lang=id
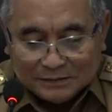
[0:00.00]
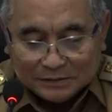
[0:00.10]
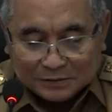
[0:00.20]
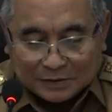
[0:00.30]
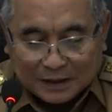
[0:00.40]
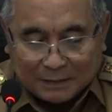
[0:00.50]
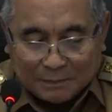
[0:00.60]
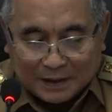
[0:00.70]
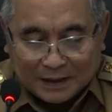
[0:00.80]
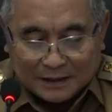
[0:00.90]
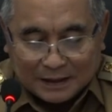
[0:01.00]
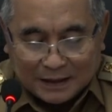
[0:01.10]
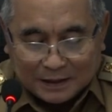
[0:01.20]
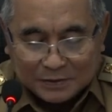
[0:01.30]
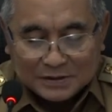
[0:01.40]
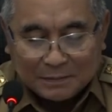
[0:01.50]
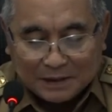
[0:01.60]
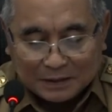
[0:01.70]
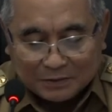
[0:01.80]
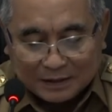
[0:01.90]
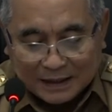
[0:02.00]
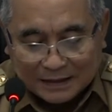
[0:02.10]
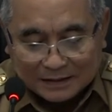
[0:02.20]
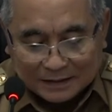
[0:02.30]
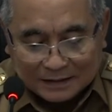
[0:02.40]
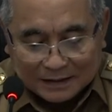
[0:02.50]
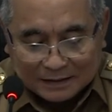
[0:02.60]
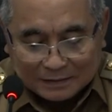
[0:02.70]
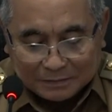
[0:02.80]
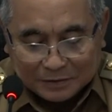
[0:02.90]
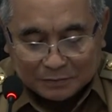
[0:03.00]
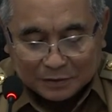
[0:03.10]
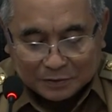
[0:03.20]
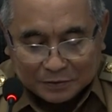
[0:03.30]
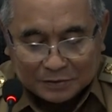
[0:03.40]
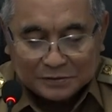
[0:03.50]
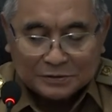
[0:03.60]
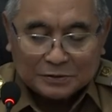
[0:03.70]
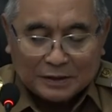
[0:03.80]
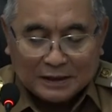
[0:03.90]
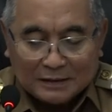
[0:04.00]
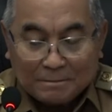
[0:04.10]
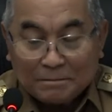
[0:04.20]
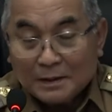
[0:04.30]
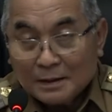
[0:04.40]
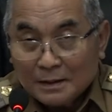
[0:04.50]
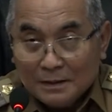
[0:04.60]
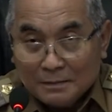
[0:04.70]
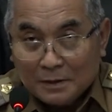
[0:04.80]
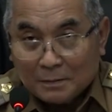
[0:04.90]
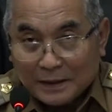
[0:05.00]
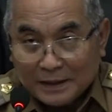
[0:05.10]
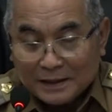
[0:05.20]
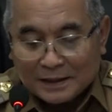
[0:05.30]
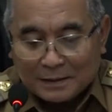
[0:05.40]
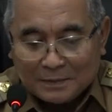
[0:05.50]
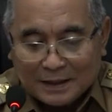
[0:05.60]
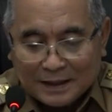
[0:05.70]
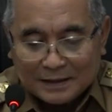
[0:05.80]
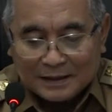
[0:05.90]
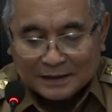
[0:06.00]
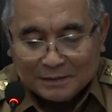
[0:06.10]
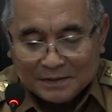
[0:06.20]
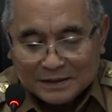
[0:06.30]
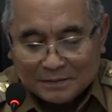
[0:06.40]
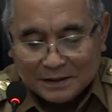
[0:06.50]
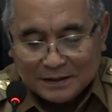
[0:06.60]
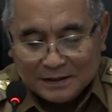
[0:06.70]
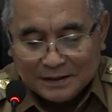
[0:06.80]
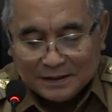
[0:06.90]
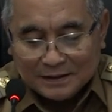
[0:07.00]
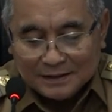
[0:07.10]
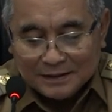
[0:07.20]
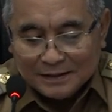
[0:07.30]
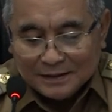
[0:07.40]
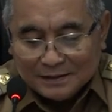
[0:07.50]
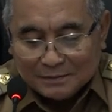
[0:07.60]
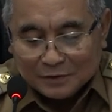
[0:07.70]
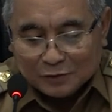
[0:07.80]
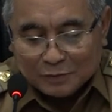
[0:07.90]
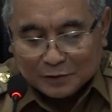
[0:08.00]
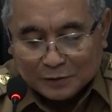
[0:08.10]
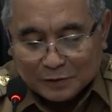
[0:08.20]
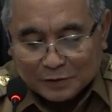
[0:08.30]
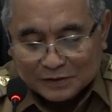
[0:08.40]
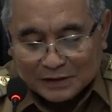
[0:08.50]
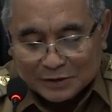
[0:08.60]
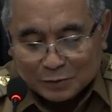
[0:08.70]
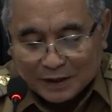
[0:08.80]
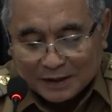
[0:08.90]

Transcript: untuk apa yang harus kami lakukan agar betul-betul ruang bermain ramah anak ini bisa menjadi betul-betul sesuai